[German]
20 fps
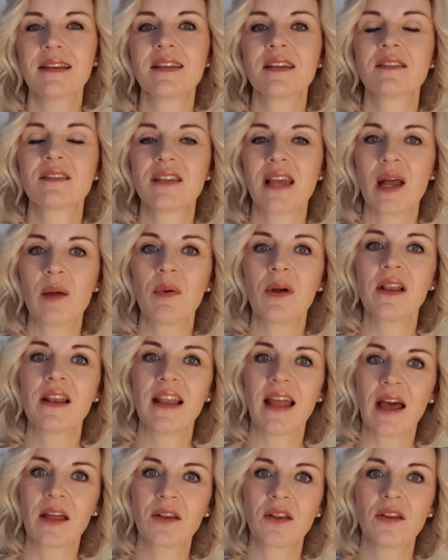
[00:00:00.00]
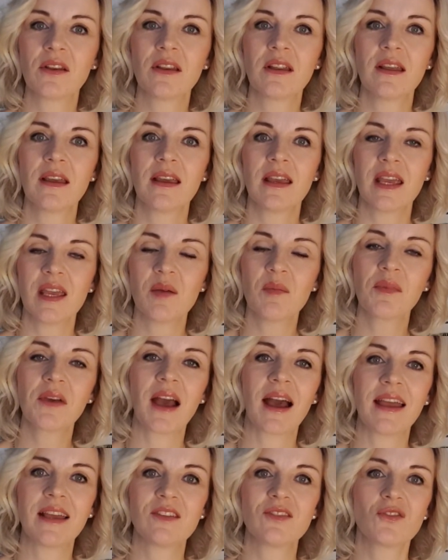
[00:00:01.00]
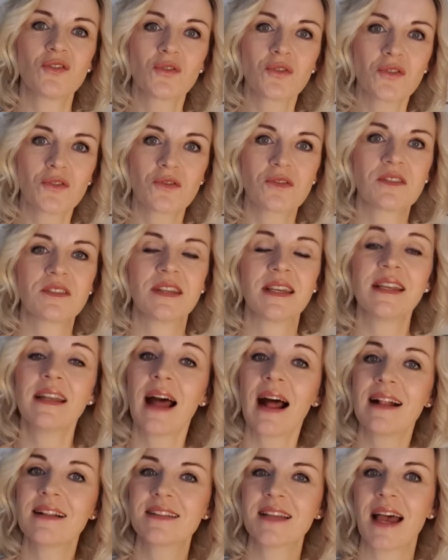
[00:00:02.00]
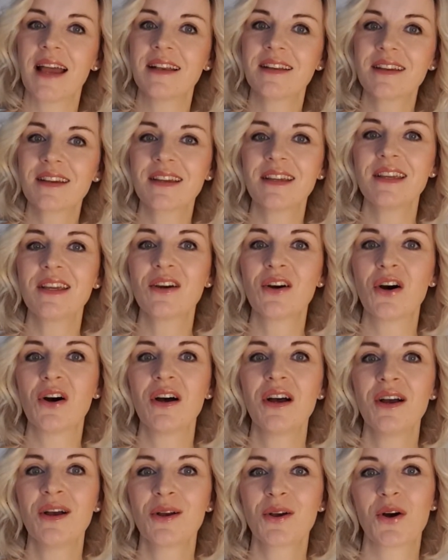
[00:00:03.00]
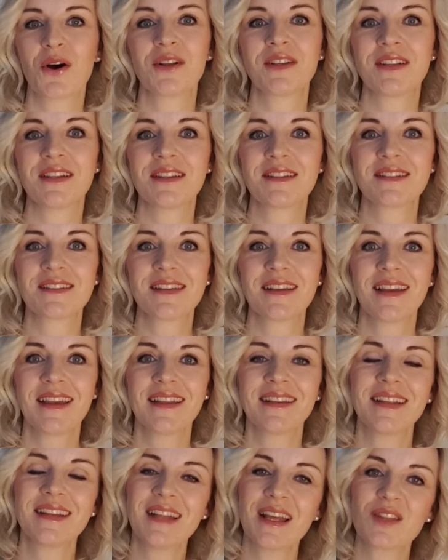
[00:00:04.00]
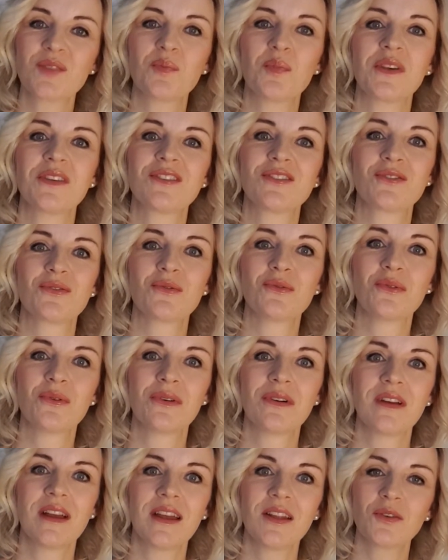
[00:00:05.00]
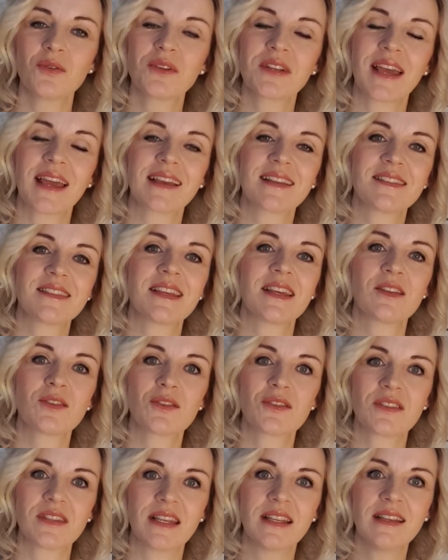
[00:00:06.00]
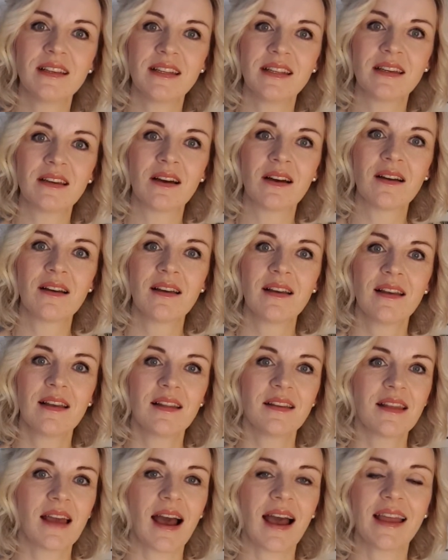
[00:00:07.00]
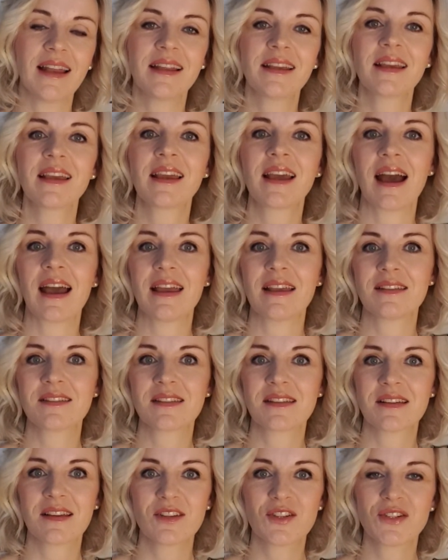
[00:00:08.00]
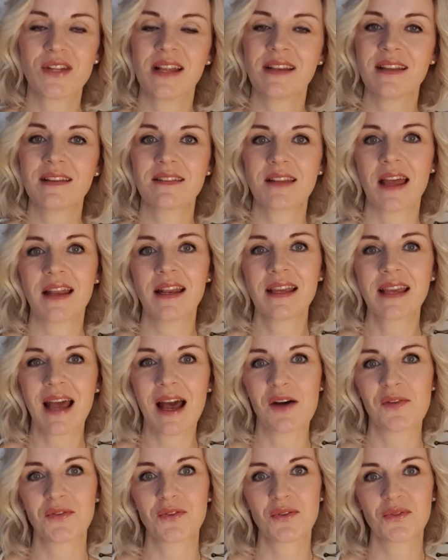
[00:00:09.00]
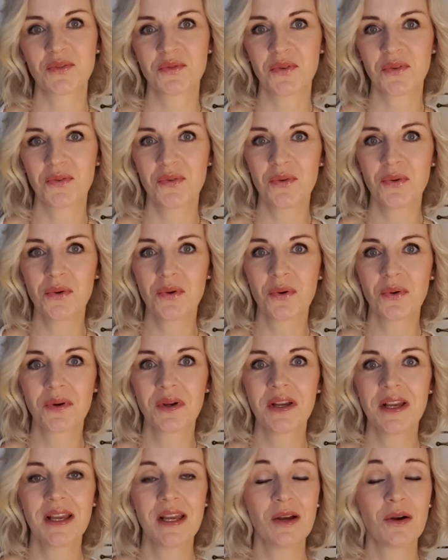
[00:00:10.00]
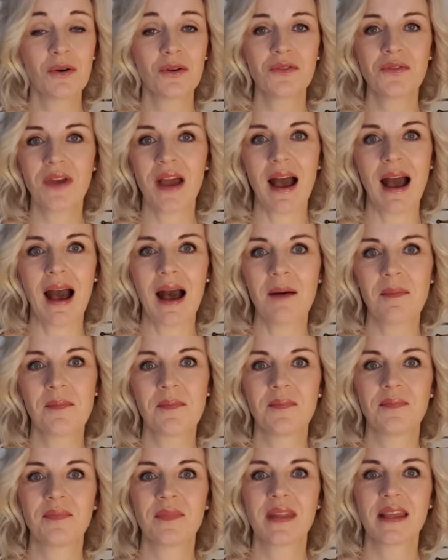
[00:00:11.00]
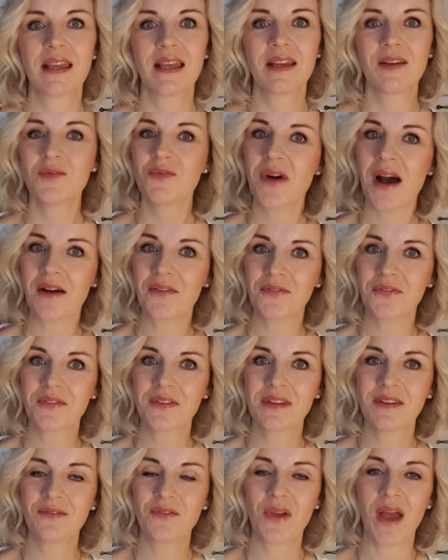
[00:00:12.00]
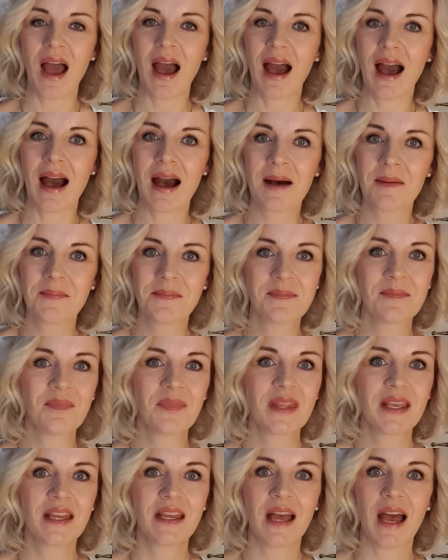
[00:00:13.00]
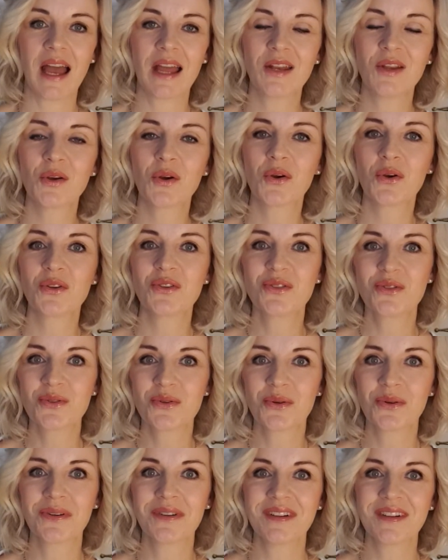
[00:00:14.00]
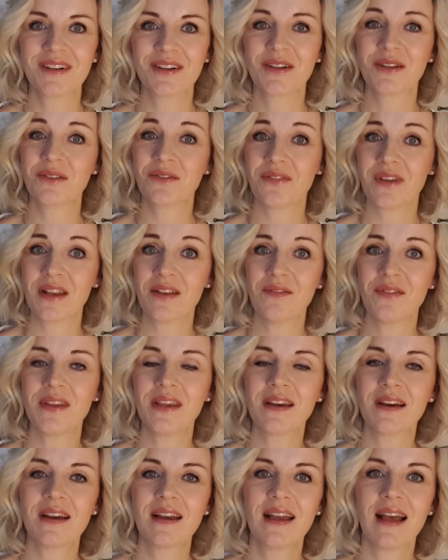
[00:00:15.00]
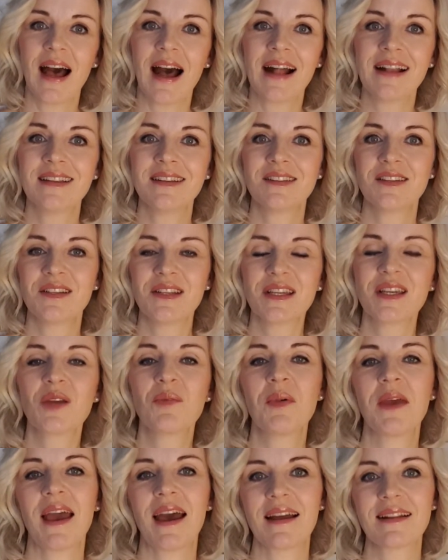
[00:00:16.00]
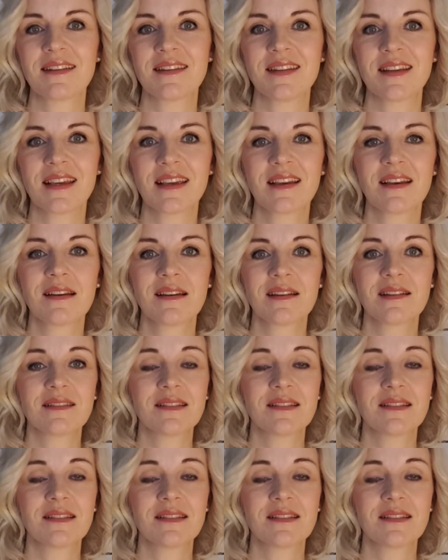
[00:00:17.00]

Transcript: dich selber lernen, im Geist so zu sehen als ein Krieger Gottes. Denn das bist du. Du trägst Jesus in dir. Der Heilige Geist stellt dir seine Kraft zur Verfügung. Und wir haben Waffen, wir haben eine Rüstung. Und wenn wir all diese Dinge beherzigen,